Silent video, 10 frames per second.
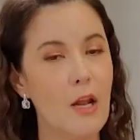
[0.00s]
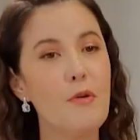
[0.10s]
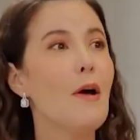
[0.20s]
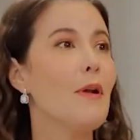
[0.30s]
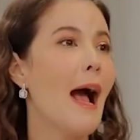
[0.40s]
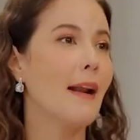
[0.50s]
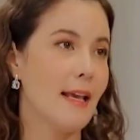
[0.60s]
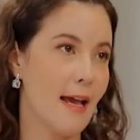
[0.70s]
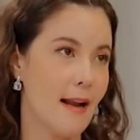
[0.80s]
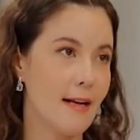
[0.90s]
แล้วแนวทาง
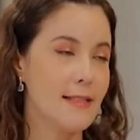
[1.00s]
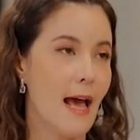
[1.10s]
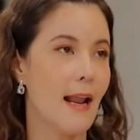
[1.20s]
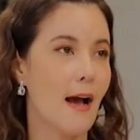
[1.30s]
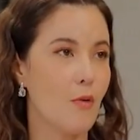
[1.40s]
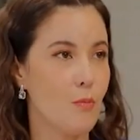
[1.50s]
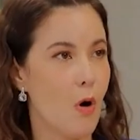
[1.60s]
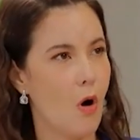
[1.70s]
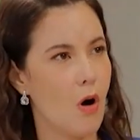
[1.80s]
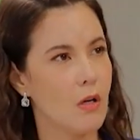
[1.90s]
ในการรักษาล่ะคะคุณ
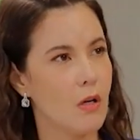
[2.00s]
หมอ